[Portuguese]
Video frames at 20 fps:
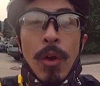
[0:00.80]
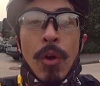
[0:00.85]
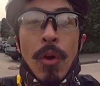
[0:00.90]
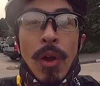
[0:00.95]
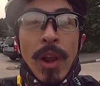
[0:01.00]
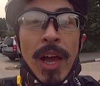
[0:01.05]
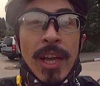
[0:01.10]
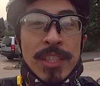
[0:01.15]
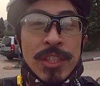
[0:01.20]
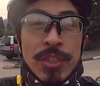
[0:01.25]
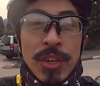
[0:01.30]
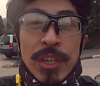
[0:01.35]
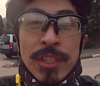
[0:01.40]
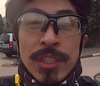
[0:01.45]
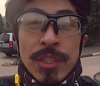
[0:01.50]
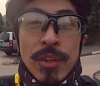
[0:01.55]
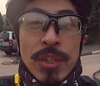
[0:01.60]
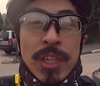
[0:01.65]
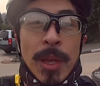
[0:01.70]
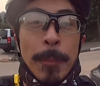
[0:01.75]
Olá,
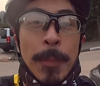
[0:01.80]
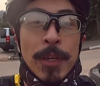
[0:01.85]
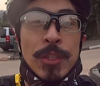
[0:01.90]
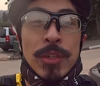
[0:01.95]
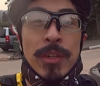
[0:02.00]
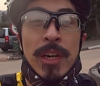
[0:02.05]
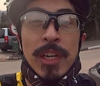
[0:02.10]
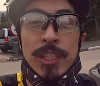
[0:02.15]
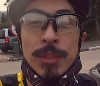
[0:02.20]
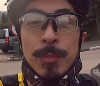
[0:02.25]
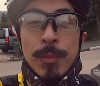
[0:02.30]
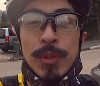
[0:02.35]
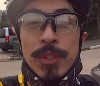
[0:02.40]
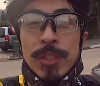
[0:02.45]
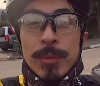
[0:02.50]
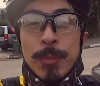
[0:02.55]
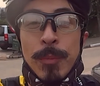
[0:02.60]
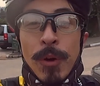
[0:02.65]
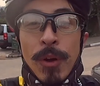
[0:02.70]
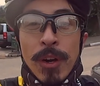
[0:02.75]
senhoras e senhores apaixonados por
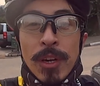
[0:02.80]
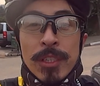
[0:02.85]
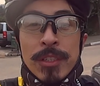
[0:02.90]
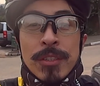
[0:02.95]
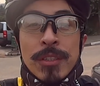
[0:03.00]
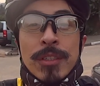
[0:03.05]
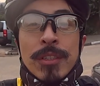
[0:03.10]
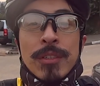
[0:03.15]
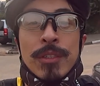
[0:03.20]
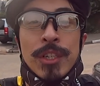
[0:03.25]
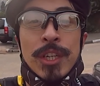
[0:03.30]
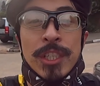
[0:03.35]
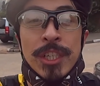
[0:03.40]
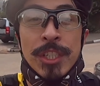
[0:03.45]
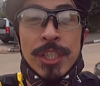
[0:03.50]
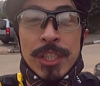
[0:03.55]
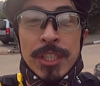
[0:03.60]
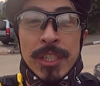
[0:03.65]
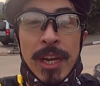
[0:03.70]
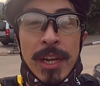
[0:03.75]
esporte. Hoje a
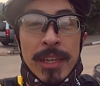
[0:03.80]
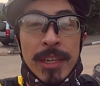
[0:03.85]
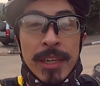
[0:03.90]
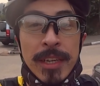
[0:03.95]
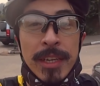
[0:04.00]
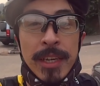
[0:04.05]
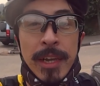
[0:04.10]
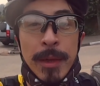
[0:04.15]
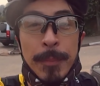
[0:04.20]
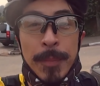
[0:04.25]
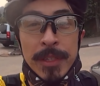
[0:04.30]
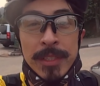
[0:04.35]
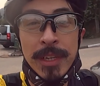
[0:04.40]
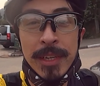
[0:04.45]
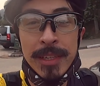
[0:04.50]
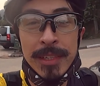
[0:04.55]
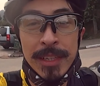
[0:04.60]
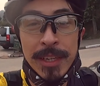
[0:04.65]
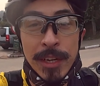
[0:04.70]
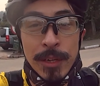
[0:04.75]
gente está aqui
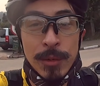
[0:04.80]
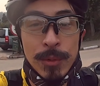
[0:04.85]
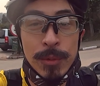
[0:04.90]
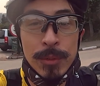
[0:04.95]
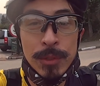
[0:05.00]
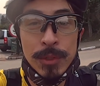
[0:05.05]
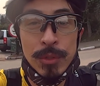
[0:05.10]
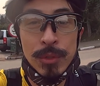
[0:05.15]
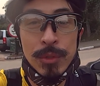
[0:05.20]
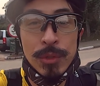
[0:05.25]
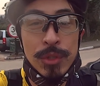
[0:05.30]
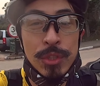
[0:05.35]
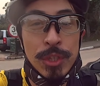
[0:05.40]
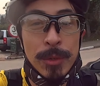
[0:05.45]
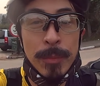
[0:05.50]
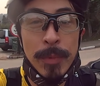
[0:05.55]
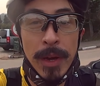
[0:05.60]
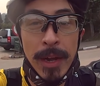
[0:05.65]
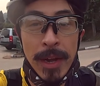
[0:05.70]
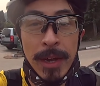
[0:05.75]
representando o Sujo de
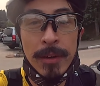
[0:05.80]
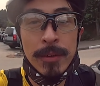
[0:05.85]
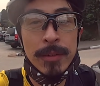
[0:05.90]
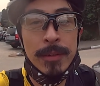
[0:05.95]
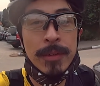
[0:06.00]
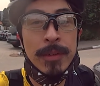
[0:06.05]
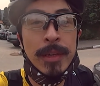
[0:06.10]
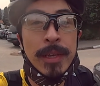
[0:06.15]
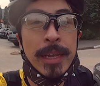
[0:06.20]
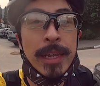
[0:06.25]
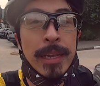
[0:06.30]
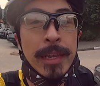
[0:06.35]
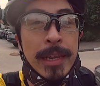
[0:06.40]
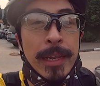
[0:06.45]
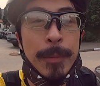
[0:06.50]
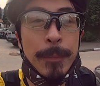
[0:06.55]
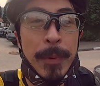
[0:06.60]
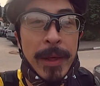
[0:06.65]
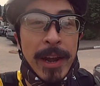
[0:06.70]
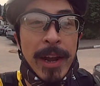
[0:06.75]
Barro,
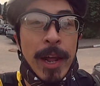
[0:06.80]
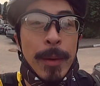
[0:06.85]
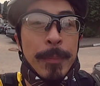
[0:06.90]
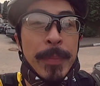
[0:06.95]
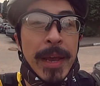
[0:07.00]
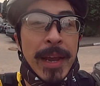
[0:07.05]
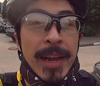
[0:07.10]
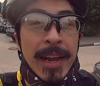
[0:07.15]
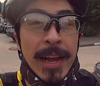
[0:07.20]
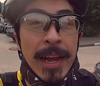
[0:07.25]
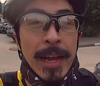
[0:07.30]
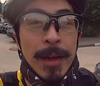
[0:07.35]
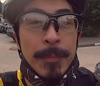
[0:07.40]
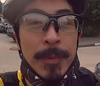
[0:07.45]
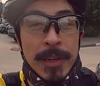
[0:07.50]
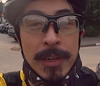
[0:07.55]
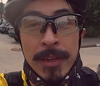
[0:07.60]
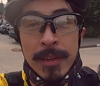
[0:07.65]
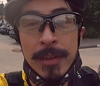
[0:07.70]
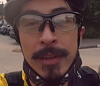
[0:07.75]
em
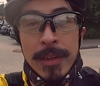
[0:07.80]
Paranapiacaba.